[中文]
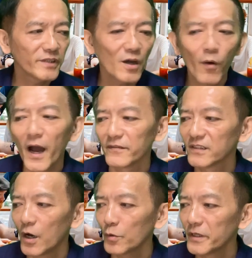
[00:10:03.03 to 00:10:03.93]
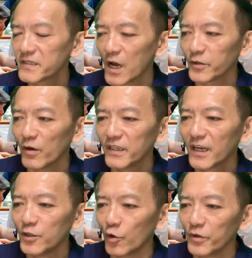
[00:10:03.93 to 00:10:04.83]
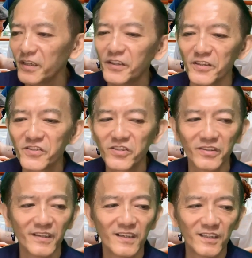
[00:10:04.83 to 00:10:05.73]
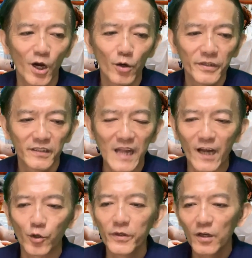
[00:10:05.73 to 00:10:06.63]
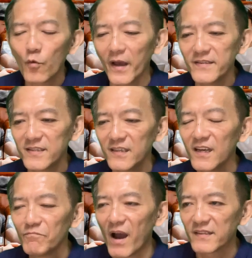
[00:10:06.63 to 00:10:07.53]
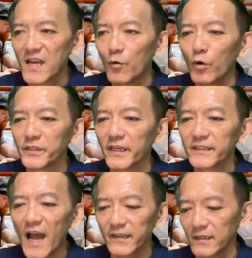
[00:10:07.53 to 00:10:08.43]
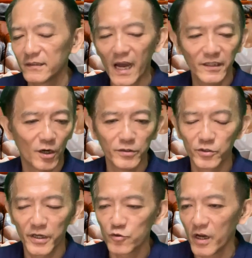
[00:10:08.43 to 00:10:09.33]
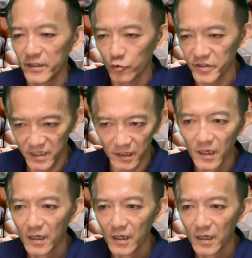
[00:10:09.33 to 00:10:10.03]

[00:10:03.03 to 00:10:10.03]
电话，然后呢找到一个有利人士，然后呢打通一个关系，马上获得一个大订单，然后你就可以赚很多钱。